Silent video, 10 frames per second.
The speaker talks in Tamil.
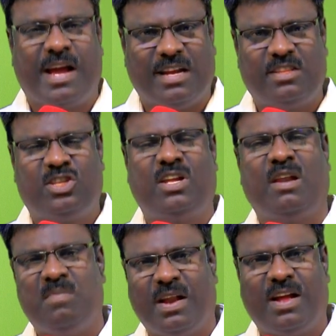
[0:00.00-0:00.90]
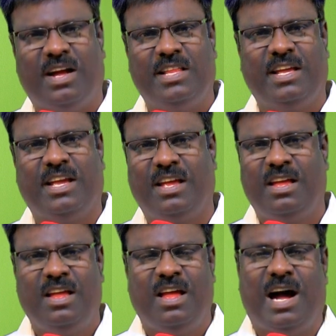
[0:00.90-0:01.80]
கர்த்தரை மறக்காதீங்க
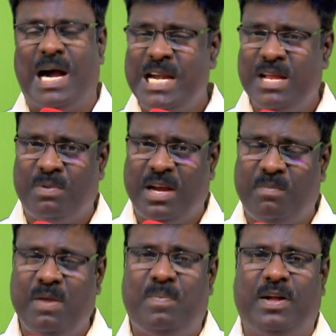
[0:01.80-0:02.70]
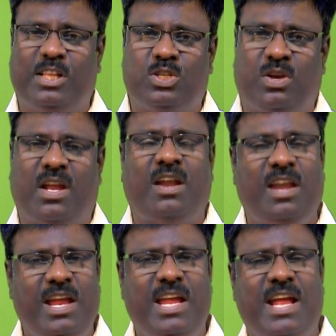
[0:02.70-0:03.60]
ஆண்டவர் நம்மை பார்த்து சொல்கிறார்
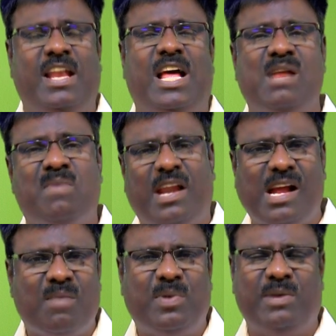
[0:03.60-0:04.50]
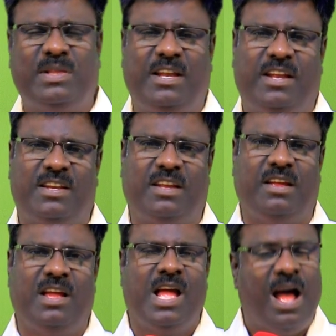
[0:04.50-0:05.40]
நீ என்னால் மறக்கப்படுவதில்லை என்று
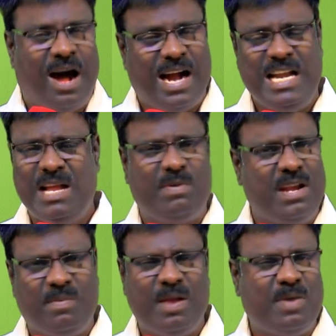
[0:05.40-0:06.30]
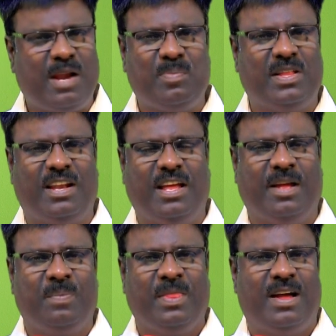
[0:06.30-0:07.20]
ஆண்டவர் நம்மளை மறப்பதில்லை
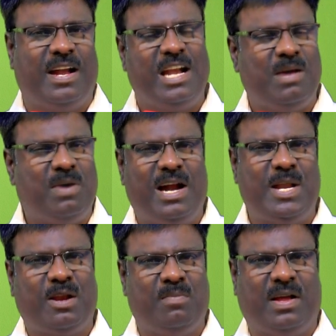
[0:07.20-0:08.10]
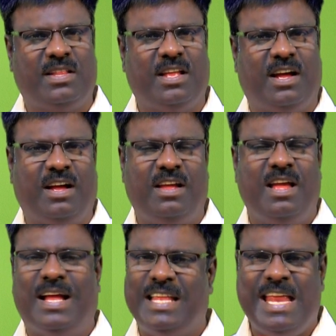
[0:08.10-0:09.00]
ஆனால் நம்ம ஆண்டரை மறந்தா
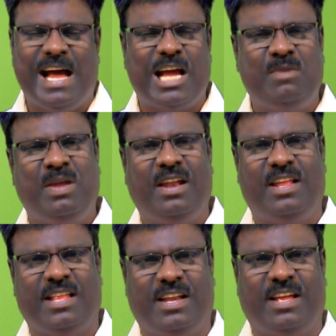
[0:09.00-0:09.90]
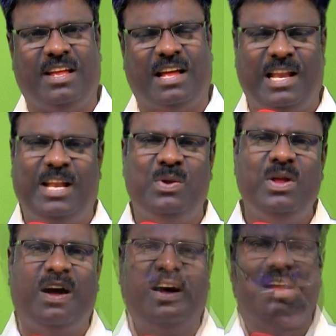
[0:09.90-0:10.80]
அது நியாயமே இல்லை தானே
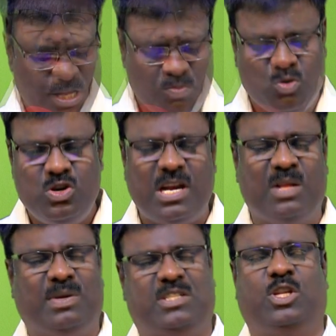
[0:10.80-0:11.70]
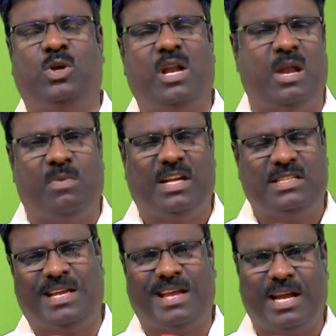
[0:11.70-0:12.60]
அலையிலுயா பதிமூன்றாவது வசந்த கூட நம்ம
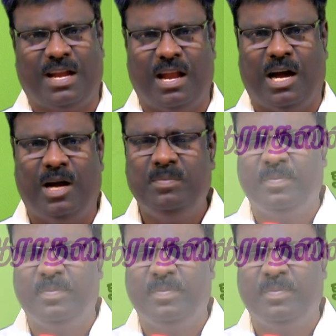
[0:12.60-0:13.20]
வாசிக்க கேட்கலாம்